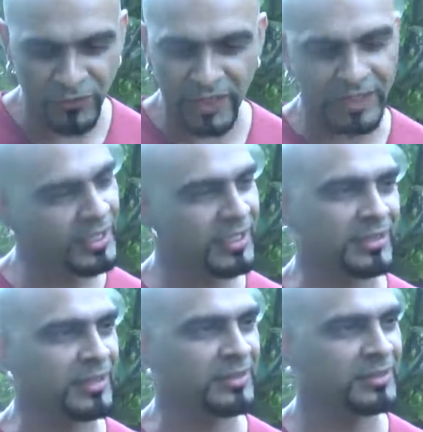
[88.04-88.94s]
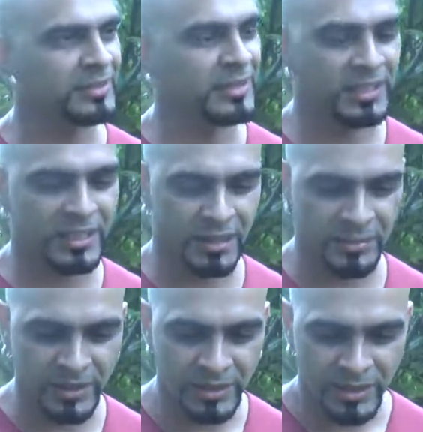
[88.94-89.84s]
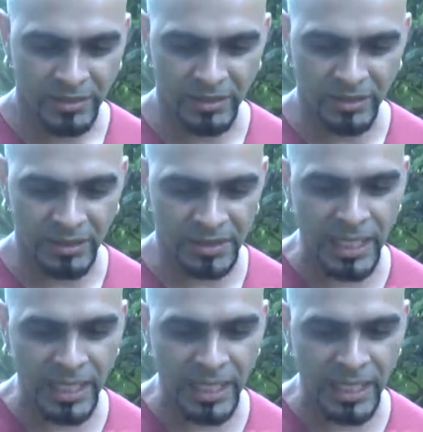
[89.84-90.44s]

फ़र्क नहीं लगता चंडीगढ़ में आ,